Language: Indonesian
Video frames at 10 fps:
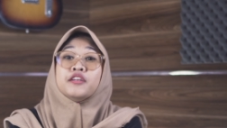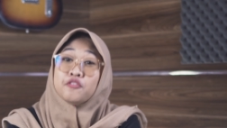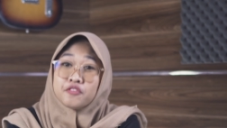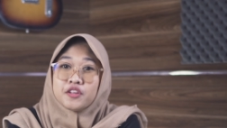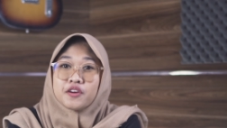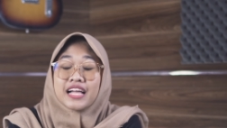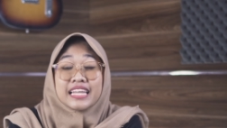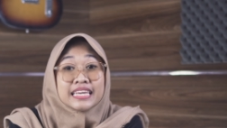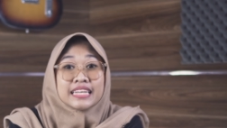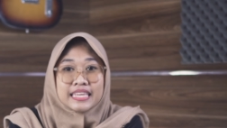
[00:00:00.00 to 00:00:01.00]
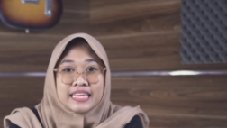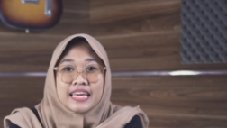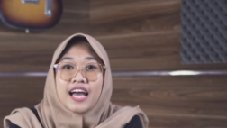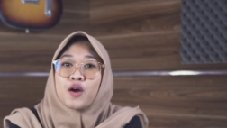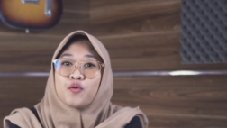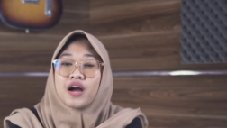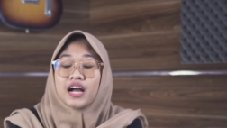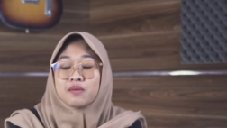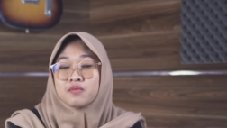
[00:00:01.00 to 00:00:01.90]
Di video kali ini aku akan